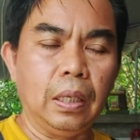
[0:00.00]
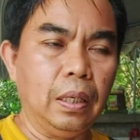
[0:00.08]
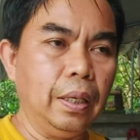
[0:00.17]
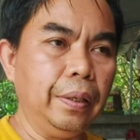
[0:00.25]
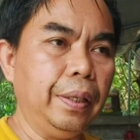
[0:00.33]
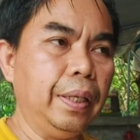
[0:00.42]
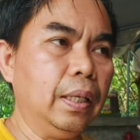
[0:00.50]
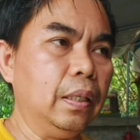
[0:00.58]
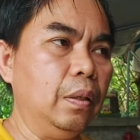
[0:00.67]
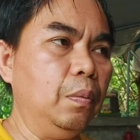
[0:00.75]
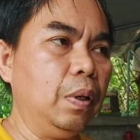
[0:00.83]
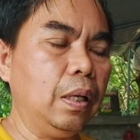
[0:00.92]
ละเอียด
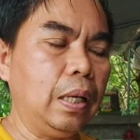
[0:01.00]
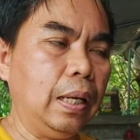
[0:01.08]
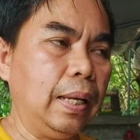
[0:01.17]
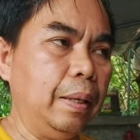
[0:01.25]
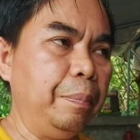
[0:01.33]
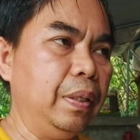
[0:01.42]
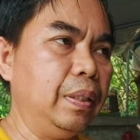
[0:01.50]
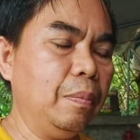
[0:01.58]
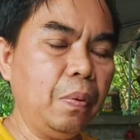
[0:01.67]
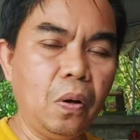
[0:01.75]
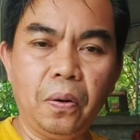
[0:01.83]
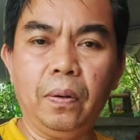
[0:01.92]
หรือว่าอะไหล่เป็นเฉ
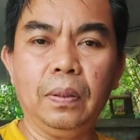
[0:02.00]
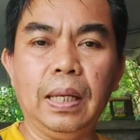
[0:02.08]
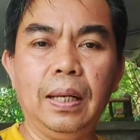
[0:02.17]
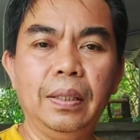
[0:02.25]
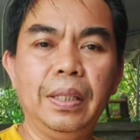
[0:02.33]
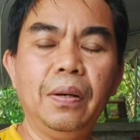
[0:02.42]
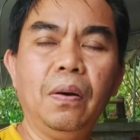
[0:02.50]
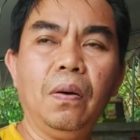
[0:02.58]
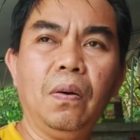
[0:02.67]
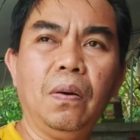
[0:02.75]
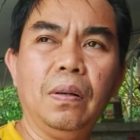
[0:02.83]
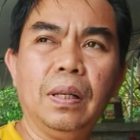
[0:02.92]
พาะของแต่ละยี่ห้อ
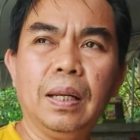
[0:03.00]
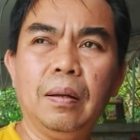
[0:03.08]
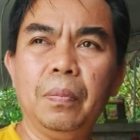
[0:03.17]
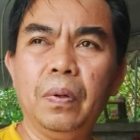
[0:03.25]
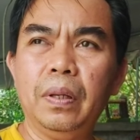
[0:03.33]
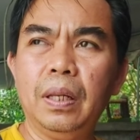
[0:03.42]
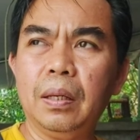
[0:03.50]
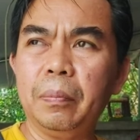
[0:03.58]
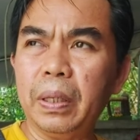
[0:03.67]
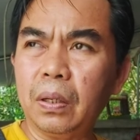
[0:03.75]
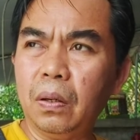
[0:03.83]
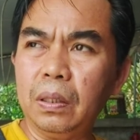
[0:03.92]
นะครับ เพราะฉะนั้น
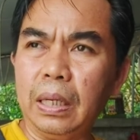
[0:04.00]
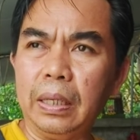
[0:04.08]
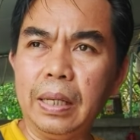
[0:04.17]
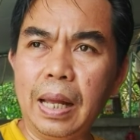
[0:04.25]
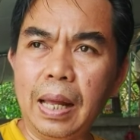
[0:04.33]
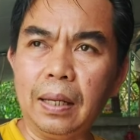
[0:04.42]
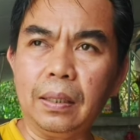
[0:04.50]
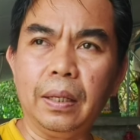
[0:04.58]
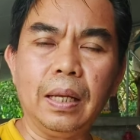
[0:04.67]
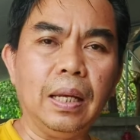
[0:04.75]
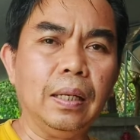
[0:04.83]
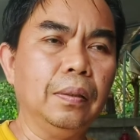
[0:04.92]
มันก็จะยากใน
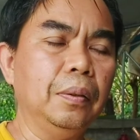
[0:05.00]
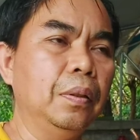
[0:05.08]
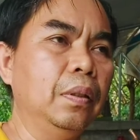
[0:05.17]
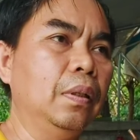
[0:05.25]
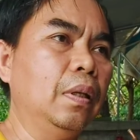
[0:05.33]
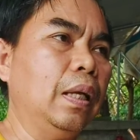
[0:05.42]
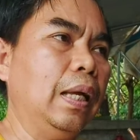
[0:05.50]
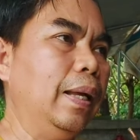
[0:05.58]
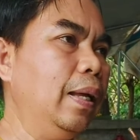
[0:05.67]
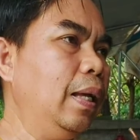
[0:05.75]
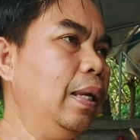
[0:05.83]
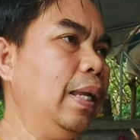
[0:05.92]
การหา
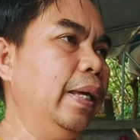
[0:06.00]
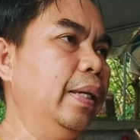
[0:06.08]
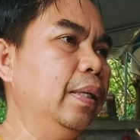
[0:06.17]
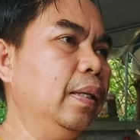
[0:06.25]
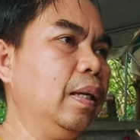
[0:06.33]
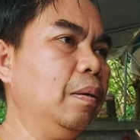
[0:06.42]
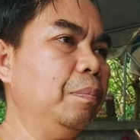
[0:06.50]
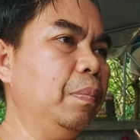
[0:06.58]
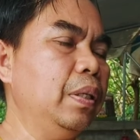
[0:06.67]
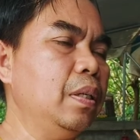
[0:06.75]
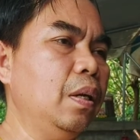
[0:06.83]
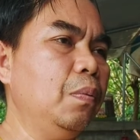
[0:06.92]
อะไหล่นะครับ
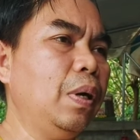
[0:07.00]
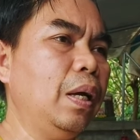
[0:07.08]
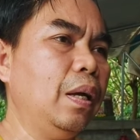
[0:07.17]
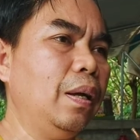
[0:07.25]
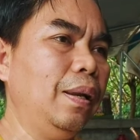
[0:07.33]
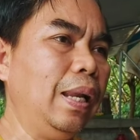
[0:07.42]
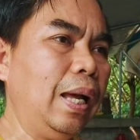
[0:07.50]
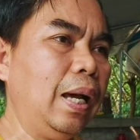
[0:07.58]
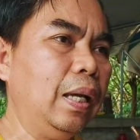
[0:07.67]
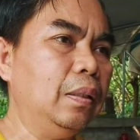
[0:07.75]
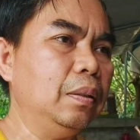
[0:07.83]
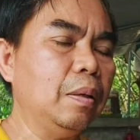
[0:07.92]
ไม่ใช่ว่าร้า
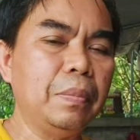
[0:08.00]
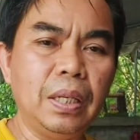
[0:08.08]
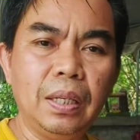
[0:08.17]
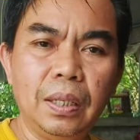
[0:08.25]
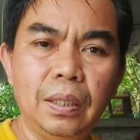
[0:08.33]
นจะมี